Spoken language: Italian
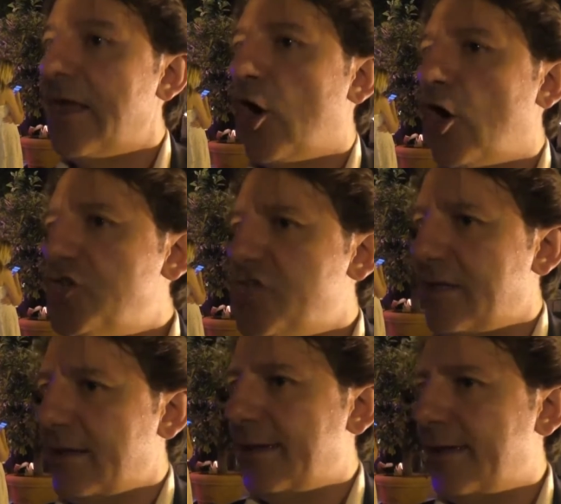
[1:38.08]

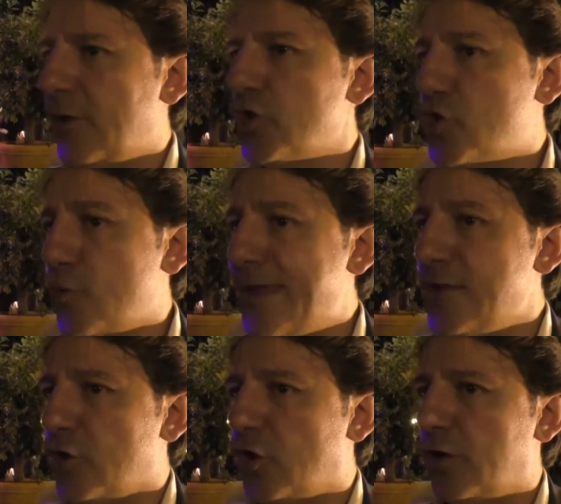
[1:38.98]
Oggi eh, lo
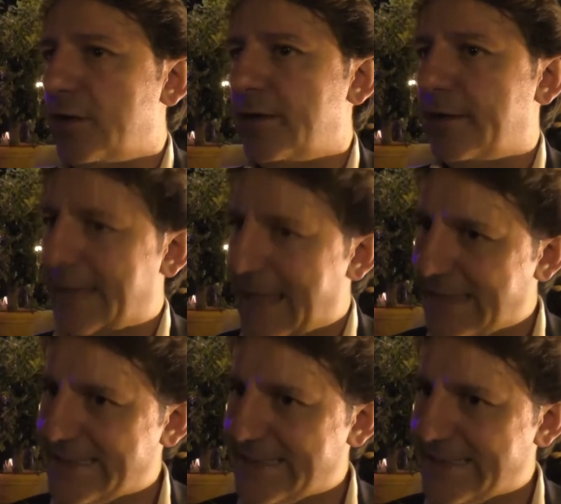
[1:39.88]
strumento che